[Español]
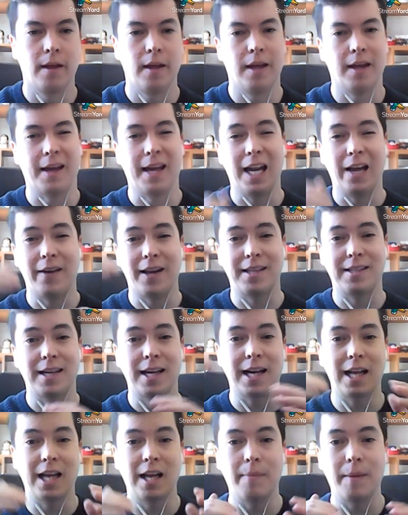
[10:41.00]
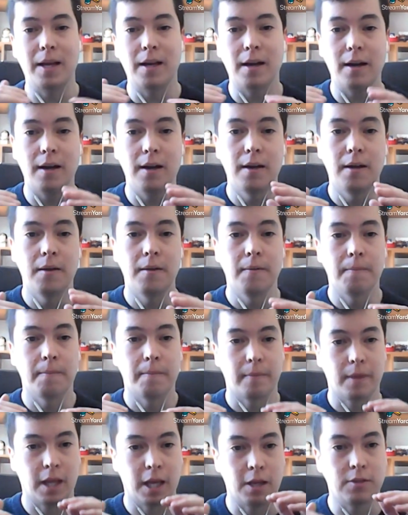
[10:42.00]
es que la brecha académica
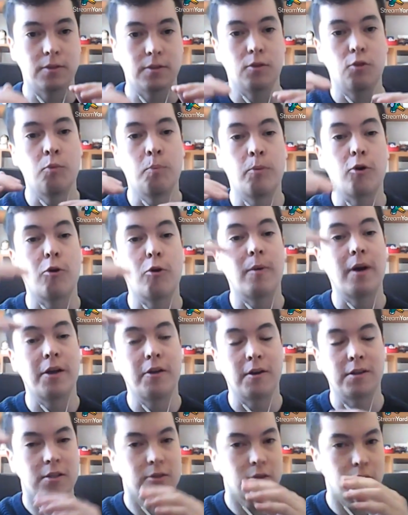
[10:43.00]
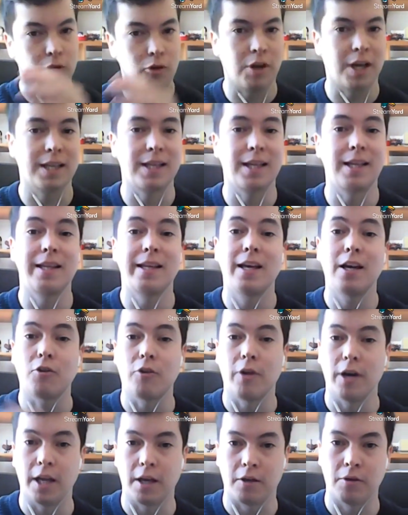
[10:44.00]
es un poco mayor, ¿cierto?, que los que están en el
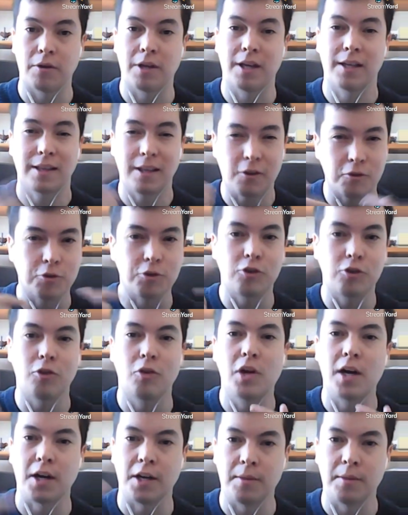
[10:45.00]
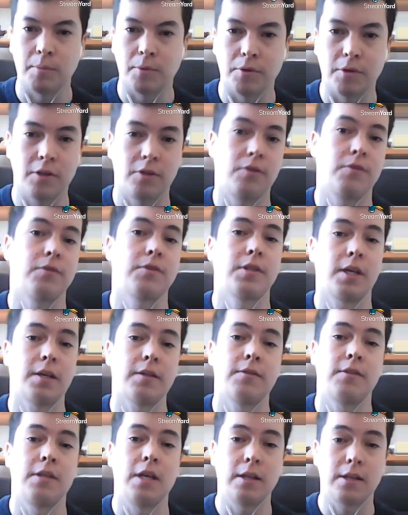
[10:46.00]
colegio, que están con todo el ritmo.
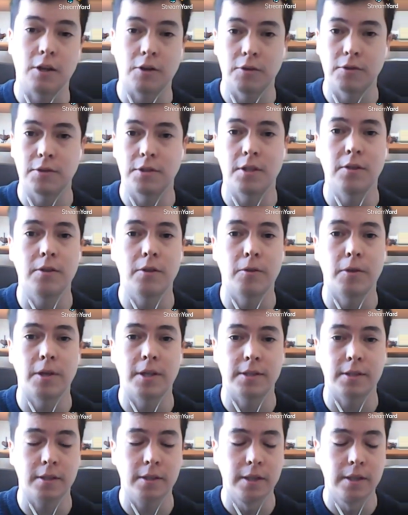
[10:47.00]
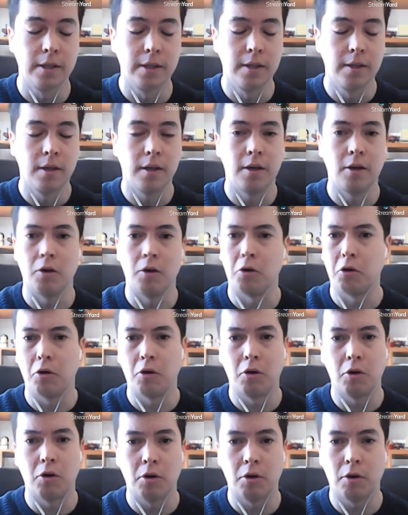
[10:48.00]
Entonces, si estás consciente de eso,
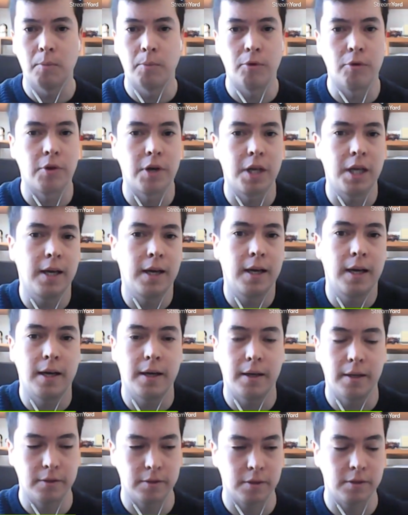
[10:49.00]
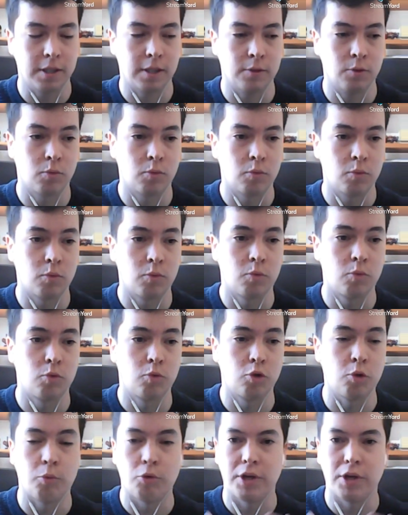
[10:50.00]
lo podrías, o sea,
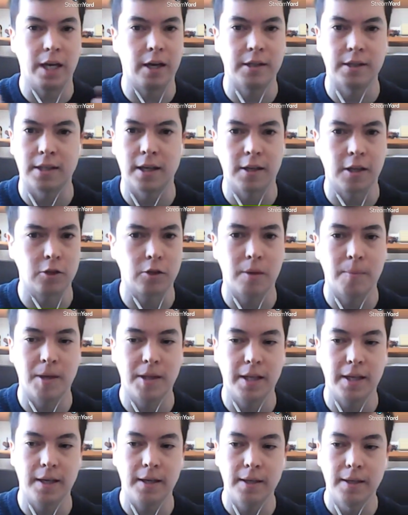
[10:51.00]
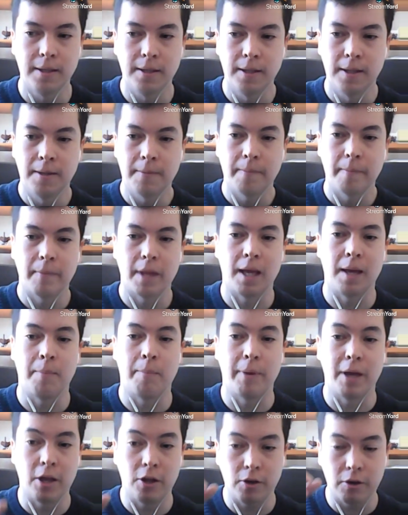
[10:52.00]
tú podrías entrar de todas maneras,
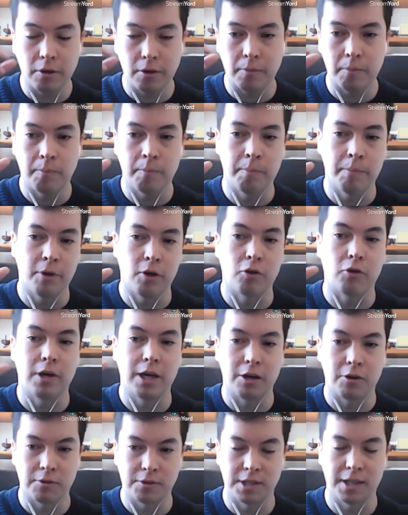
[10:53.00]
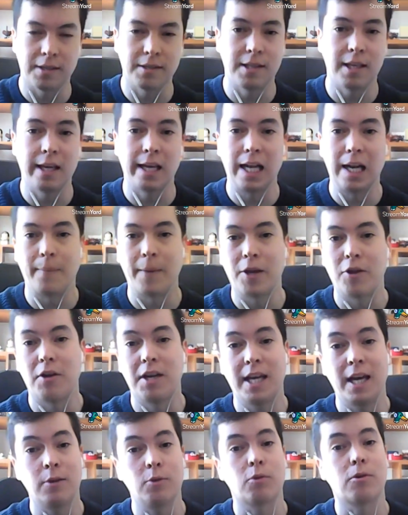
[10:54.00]
eh, pero, pero con la conciencia de que la
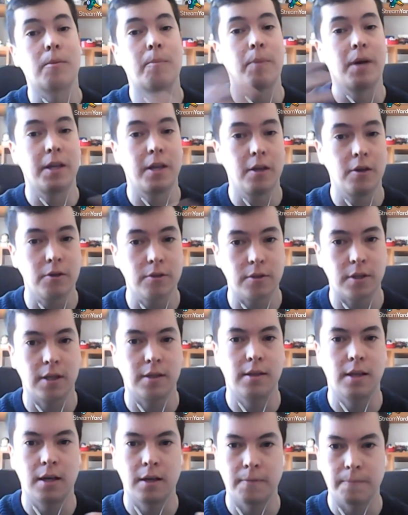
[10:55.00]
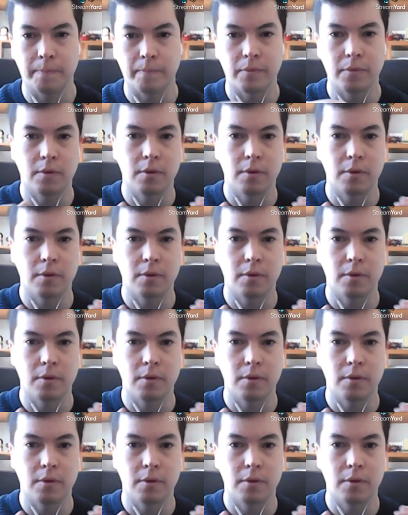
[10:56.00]
mayoría de tus compañeros están